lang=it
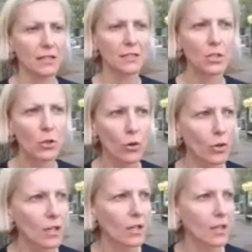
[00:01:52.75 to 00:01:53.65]
dico,
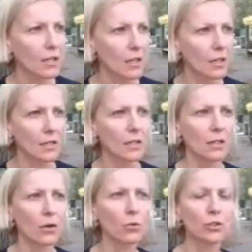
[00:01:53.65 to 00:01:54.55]

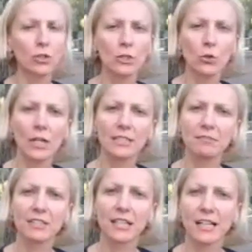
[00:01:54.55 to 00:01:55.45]
eh, ho continuato con le
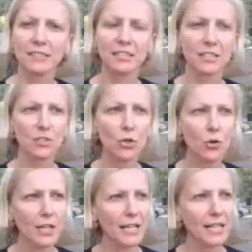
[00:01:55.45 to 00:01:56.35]
attività di
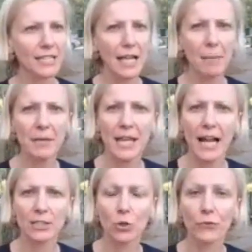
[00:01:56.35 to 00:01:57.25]
sezione, gazebi e
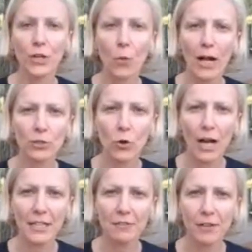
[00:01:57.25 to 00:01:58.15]
altro, fin quando
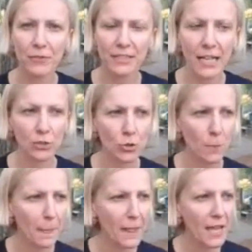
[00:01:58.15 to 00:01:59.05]
arriva il fataccio.
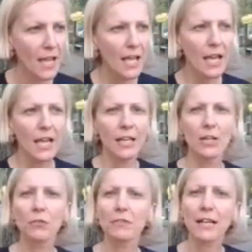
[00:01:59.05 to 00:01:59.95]
Che
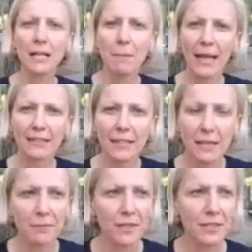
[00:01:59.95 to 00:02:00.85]
non vi venga in
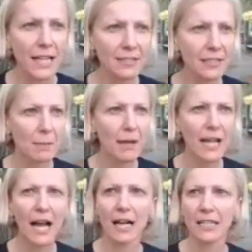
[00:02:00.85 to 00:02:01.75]
mente di essere
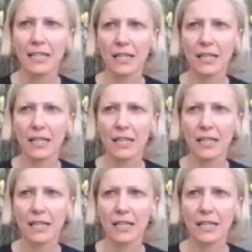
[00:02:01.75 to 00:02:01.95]
magari